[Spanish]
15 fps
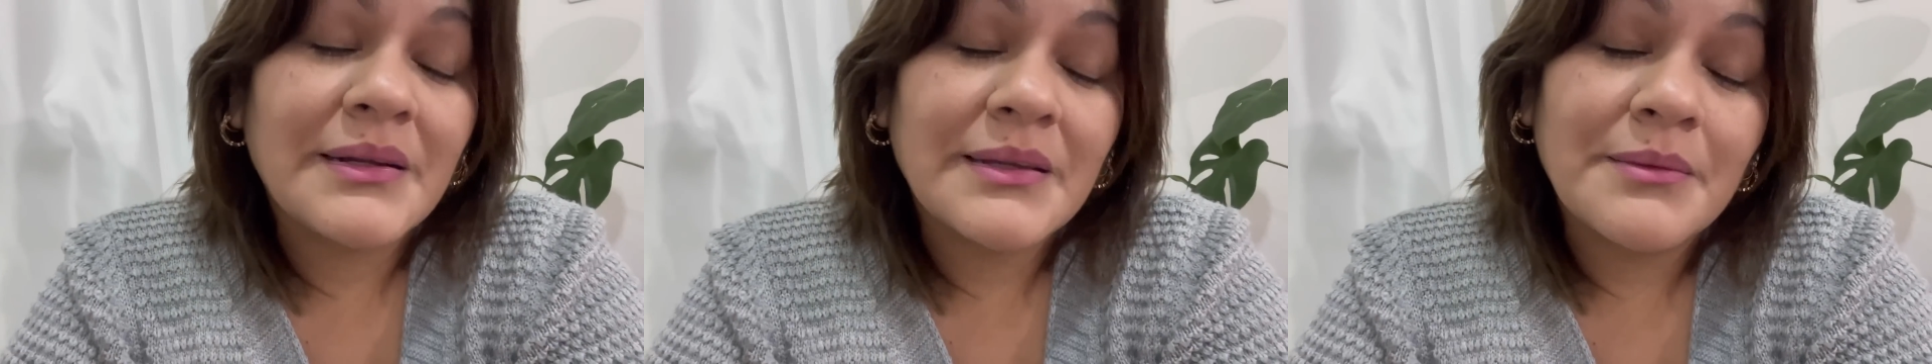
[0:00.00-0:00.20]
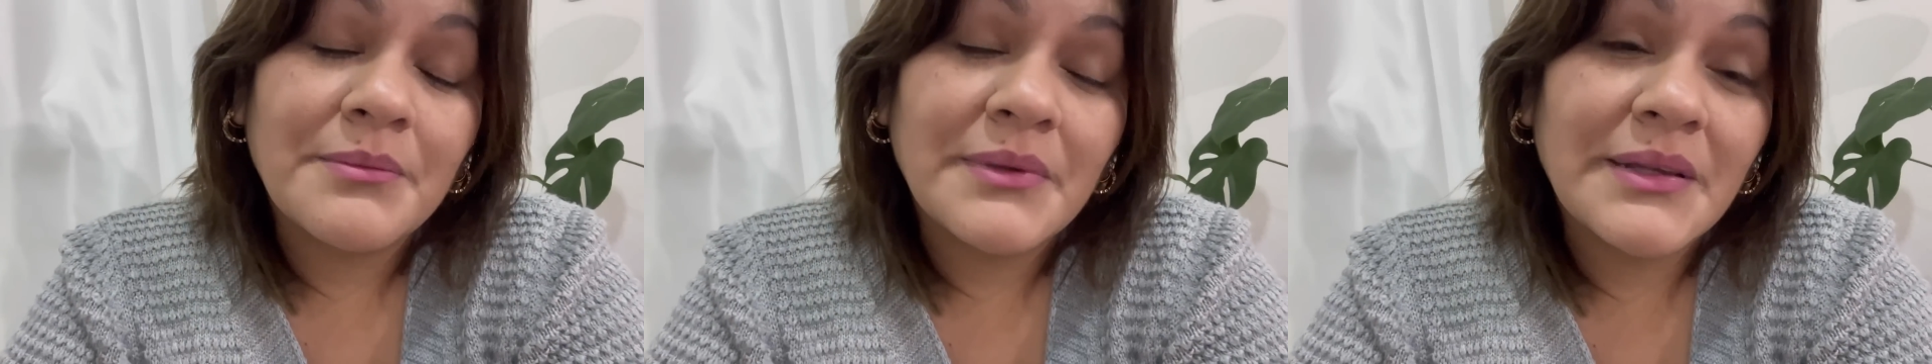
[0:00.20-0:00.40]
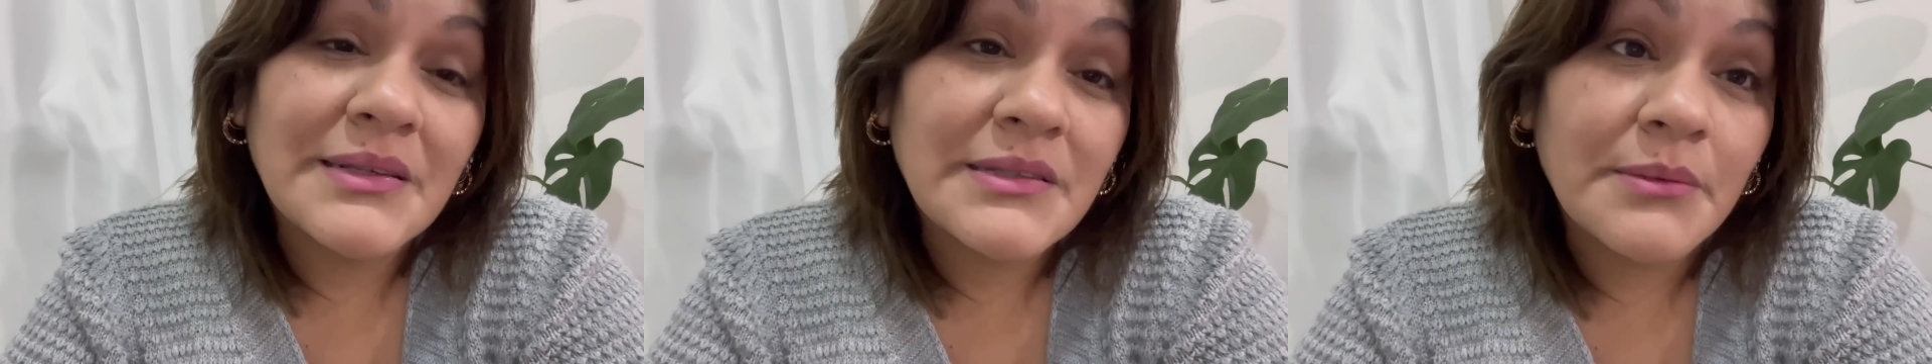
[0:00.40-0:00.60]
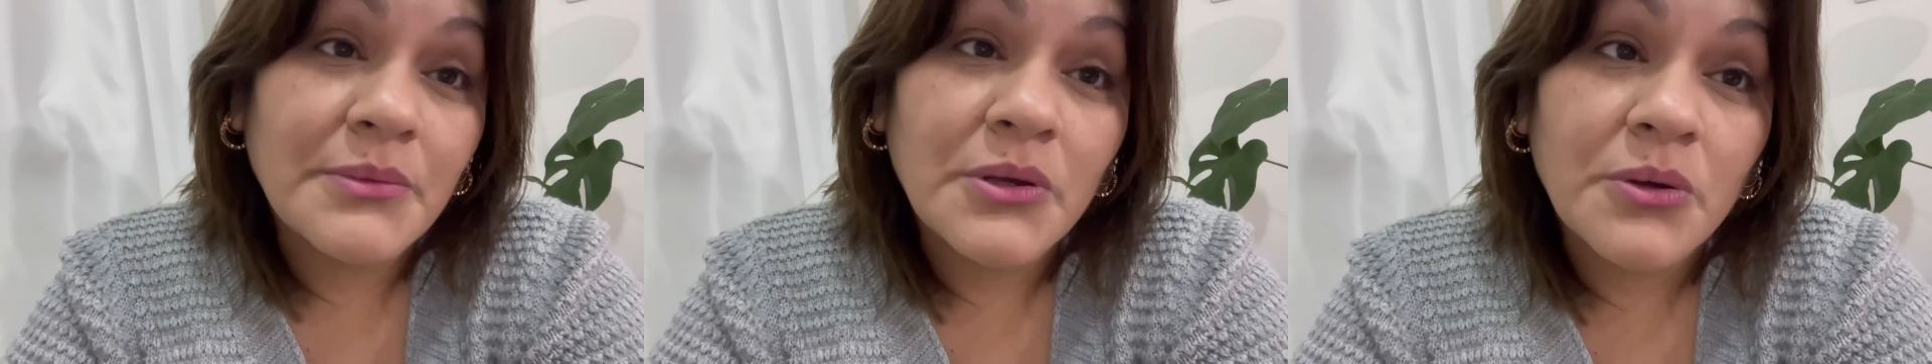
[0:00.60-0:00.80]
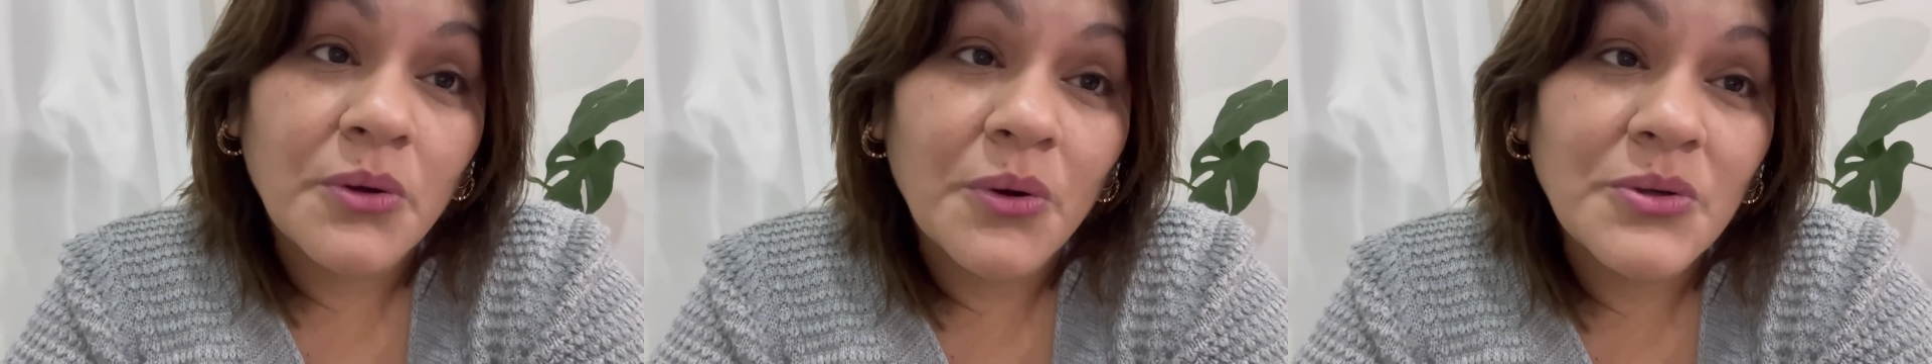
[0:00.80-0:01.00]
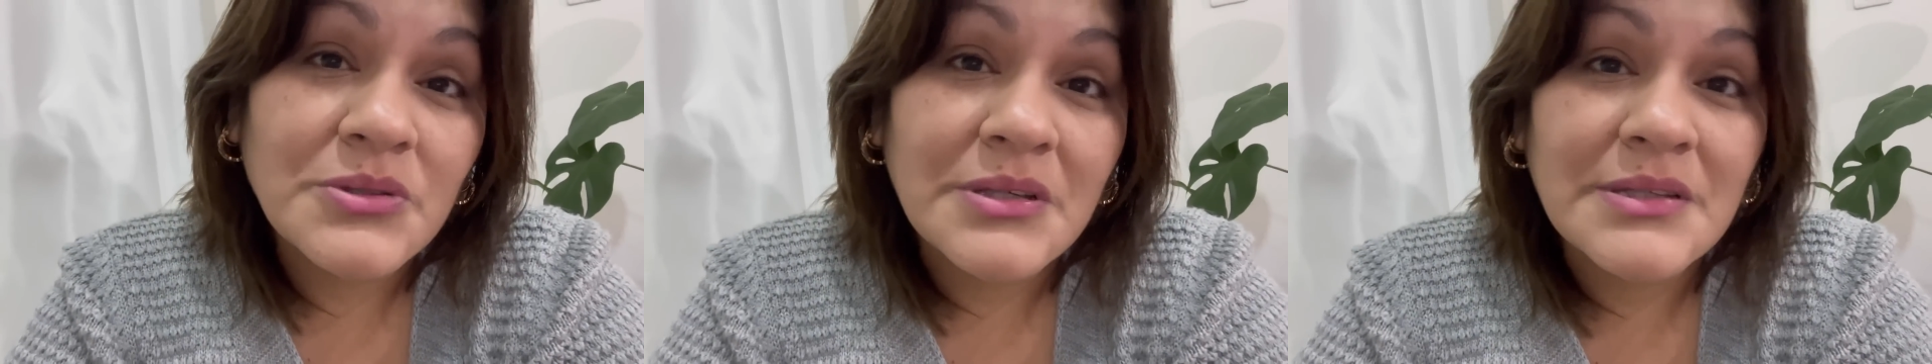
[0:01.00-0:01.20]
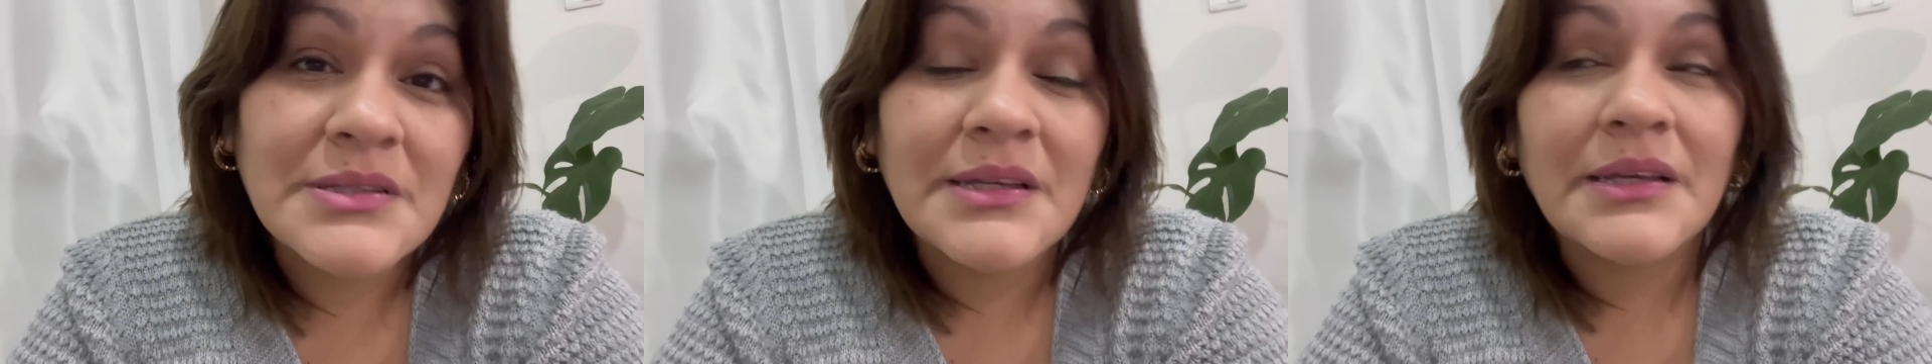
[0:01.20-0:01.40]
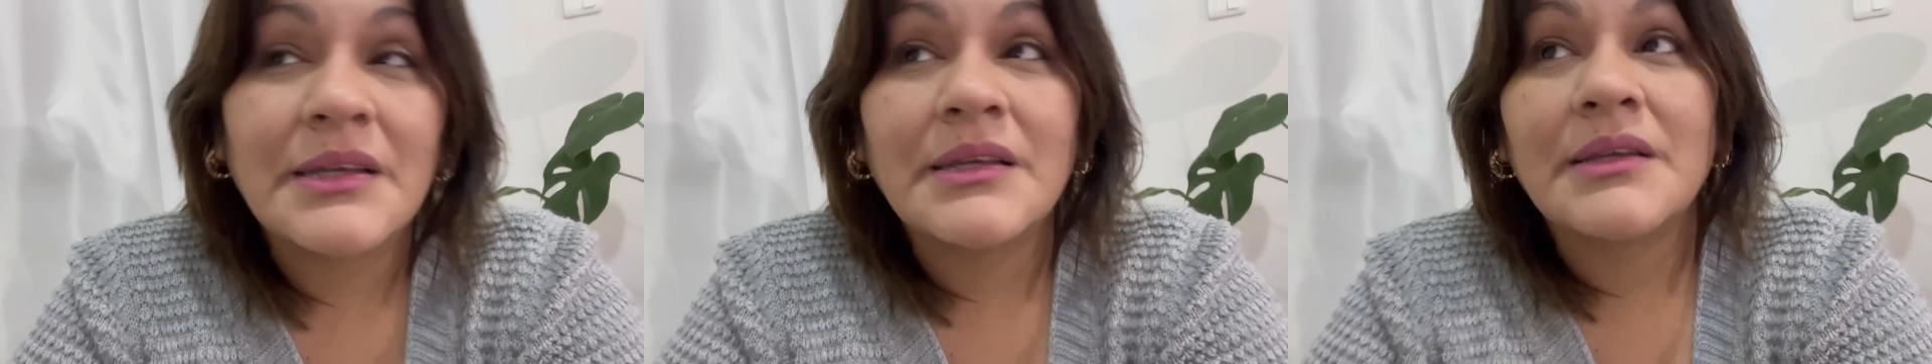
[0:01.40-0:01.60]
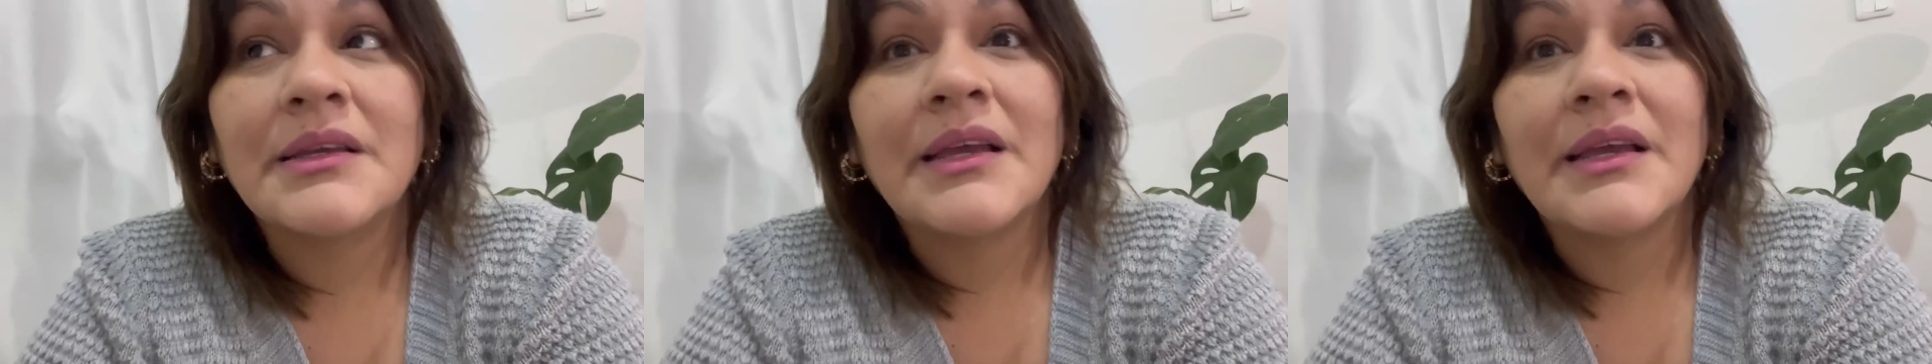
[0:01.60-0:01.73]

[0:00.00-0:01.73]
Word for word: también de hacer mis cosas Y eh,